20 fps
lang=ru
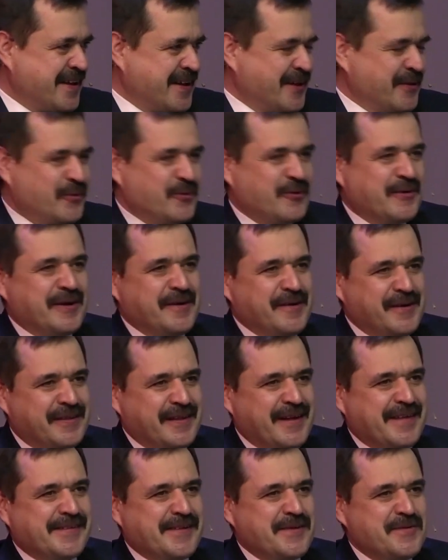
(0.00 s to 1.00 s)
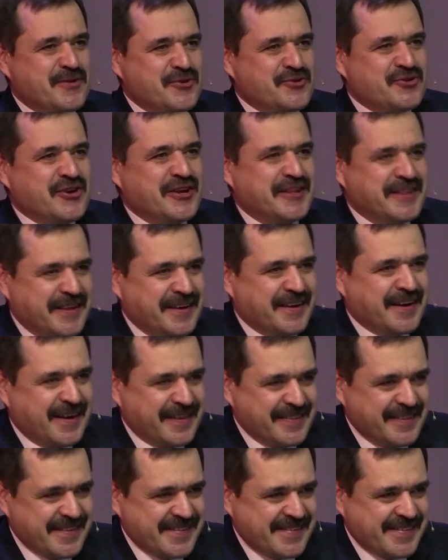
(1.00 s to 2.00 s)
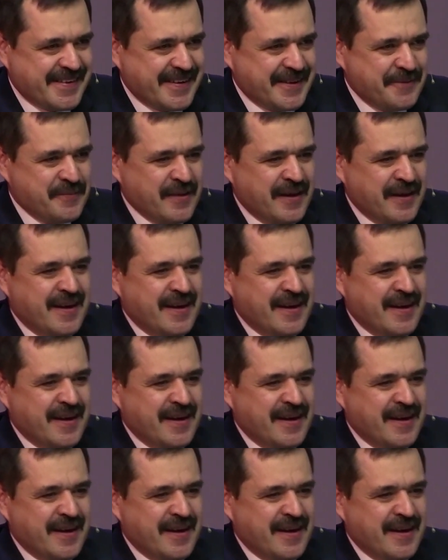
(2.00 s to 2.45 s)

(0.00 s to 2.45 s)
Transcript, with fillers: которые говорят о совершенной радости.